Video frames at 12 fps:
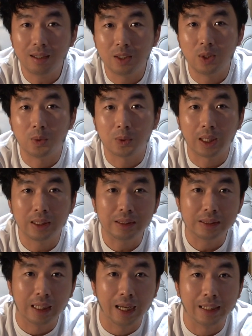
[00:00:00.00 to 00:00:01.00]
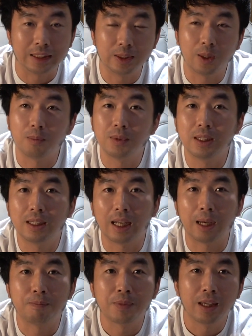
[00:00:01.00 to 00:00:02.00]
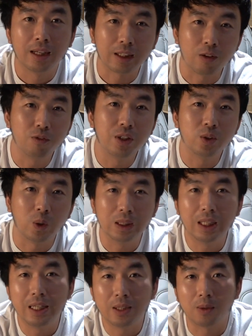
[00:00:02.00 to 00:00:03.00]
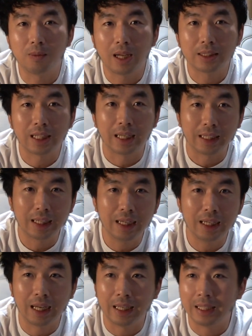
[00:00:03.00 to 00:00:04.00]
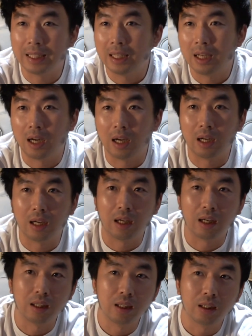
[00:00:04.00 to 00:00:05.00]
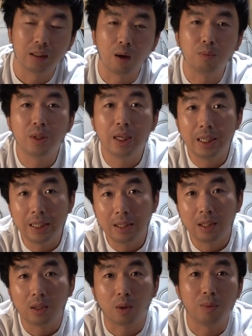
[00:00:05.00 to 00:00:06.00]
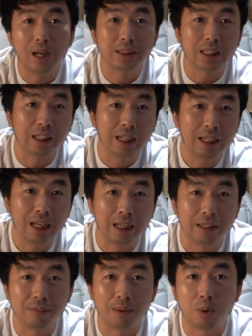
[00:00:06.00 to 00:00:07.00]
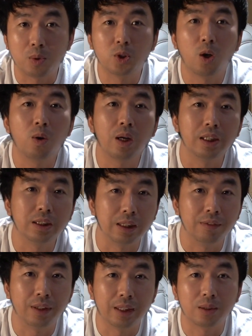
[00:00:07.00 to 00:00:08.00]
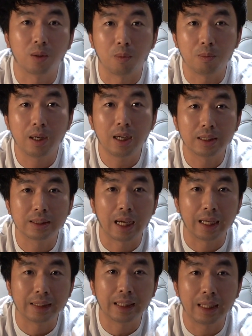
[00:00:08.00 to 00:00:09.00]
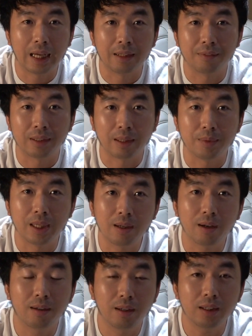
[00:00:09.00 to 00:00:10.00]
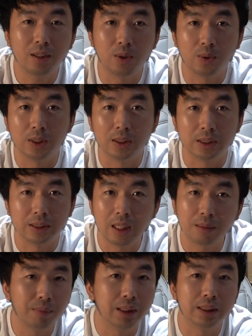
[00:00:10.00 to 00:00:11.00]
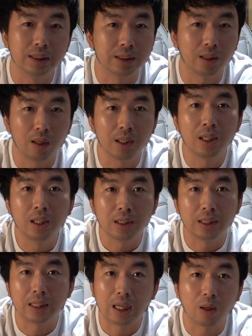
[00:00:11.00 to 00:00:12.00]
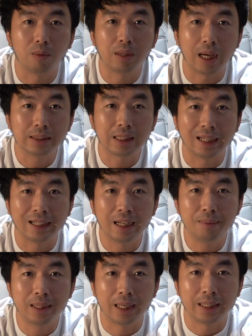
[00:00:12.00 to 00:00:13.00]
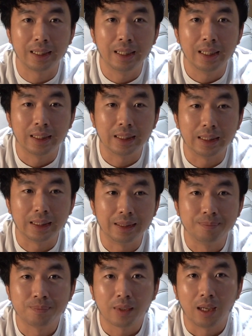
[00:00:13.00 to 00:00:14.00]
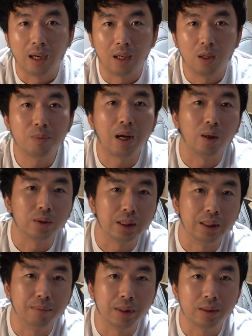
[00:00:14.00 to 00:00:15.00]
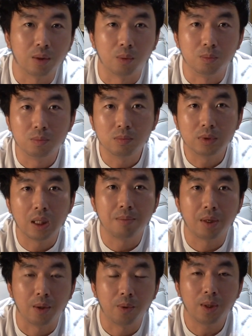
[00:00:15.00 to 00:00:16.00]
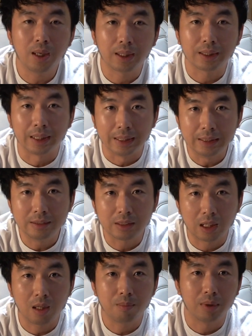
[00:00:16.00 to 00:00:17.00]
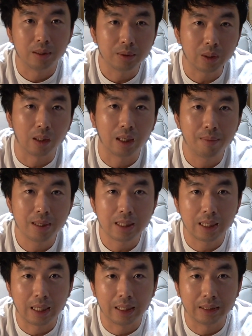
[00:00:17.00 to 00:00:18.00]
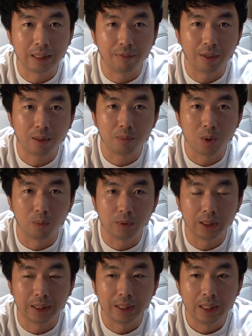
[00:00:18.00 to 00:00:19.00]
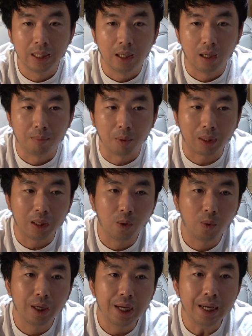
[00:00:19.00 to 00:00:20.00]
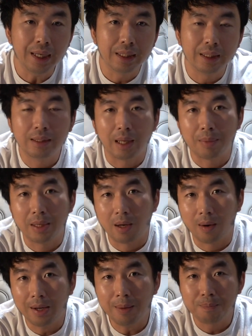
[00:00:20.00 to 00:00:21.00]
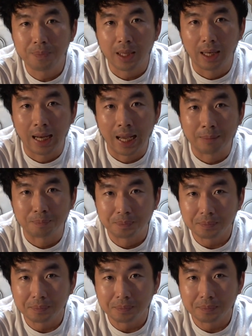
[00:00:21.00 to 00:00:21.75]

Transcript: là nhiều khách hàng sử dụng như là công vinh thủy tiên cũng đang xài cái ghế này uh, đông nhi cũng đang xài ghế này và một số nghệ sĩ Việt cũng rất là xài cái này và thậm chí có rất nhiều người dân bình thường thôi người ta cũng đã xài cái ghế bên này thì à, lúc đầu thì mình cũng tìm hiểu rất là kỹ sau đó mình chọn ghế massage này thì về công dụng thì một cái lưu ý như nãy mình nói là